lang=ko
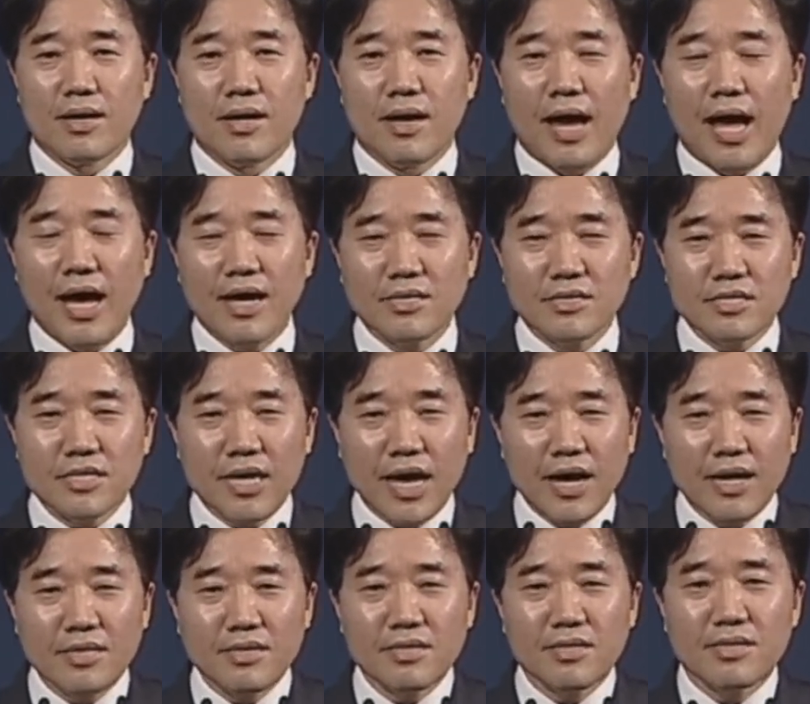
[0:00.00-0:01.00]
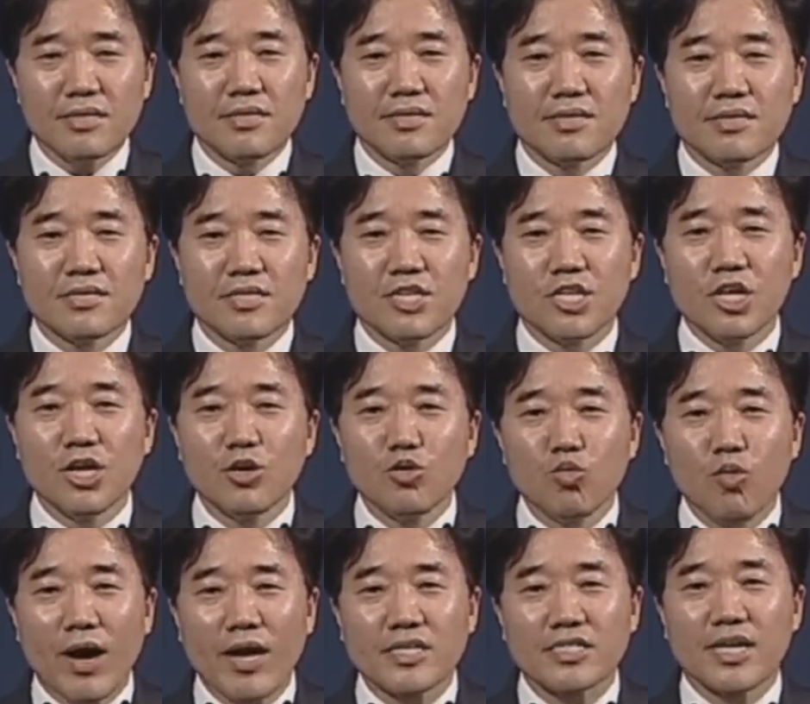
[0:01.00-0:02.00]
항상
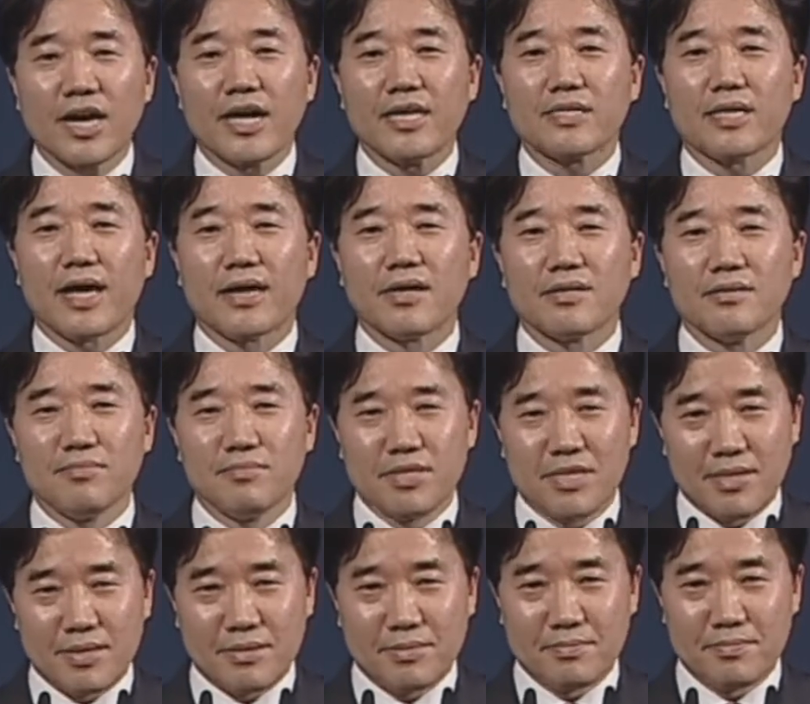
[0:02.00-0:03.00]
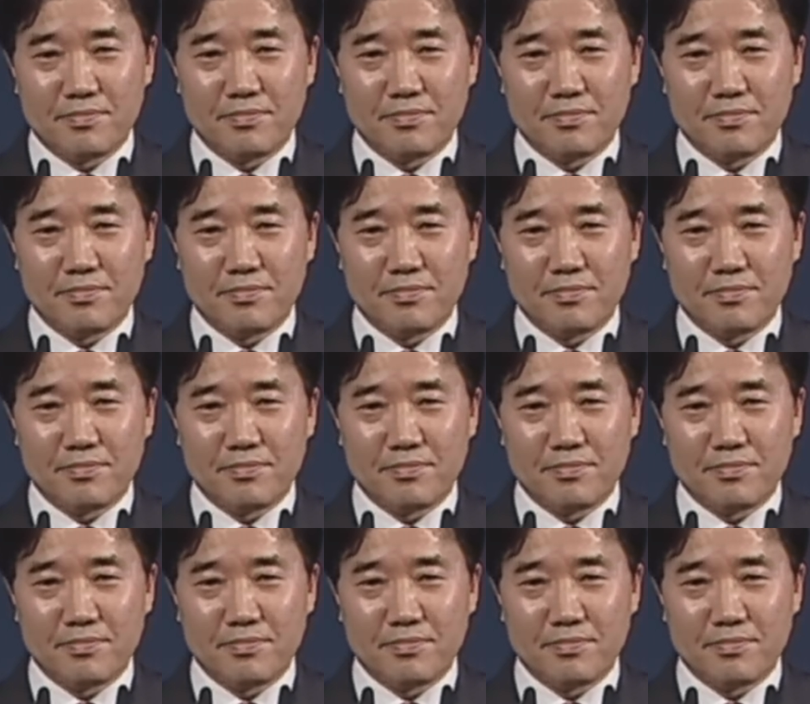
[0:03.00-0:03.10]
청구하는 자가 있다는 겁니다.